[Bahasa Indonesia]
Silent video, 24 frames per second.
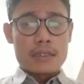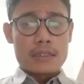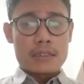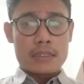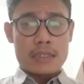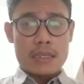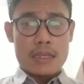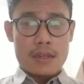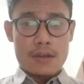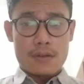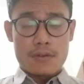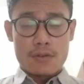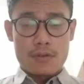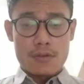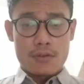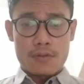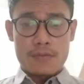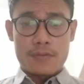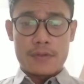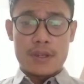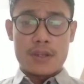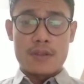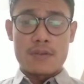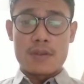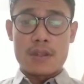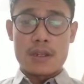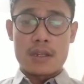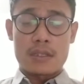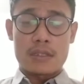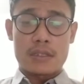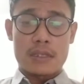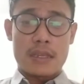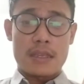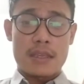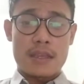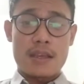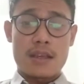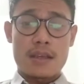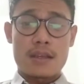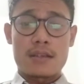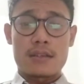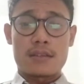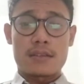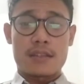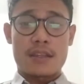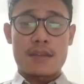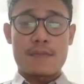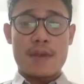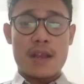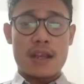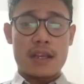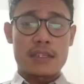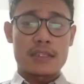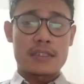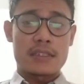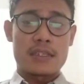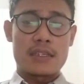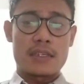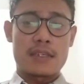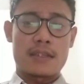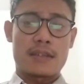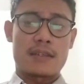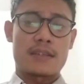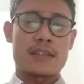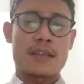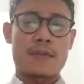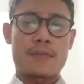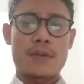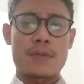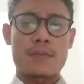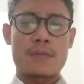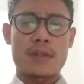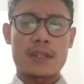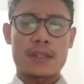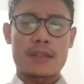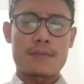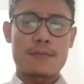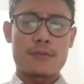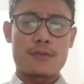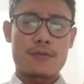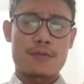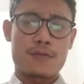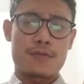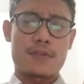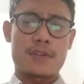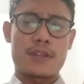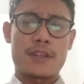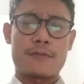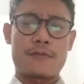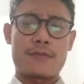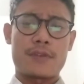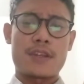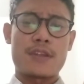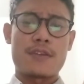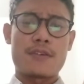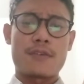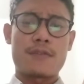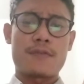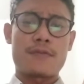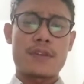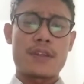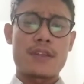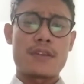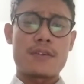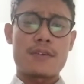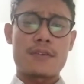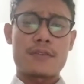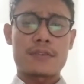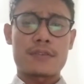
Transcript: Sekian dulu video dari saya. Terima kasih. Sampai bertemu di video-video